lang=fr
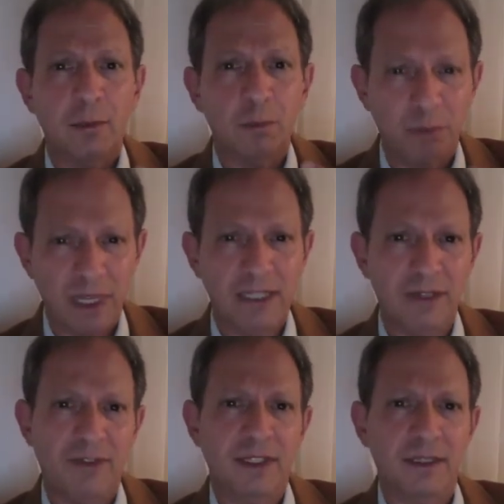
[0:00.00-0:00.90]

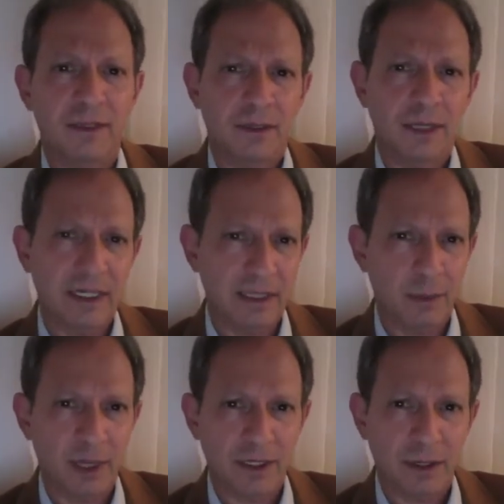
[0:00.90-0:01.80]
bénéfique à
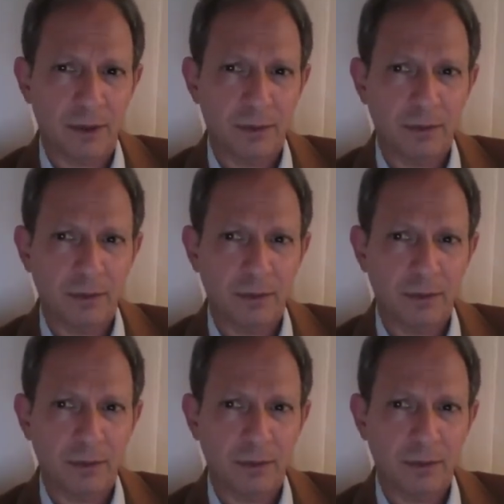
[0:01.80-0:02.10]
ses patients.